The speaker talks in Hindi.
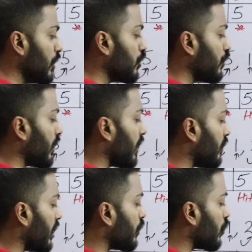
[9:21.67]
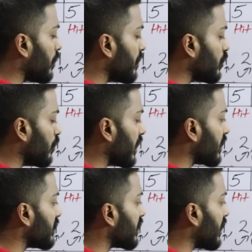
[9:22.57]
तो फ्रेम वन को हमने
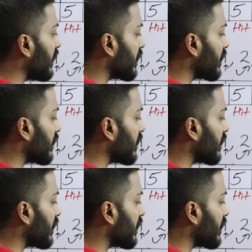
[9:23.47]
दोबारा से खाली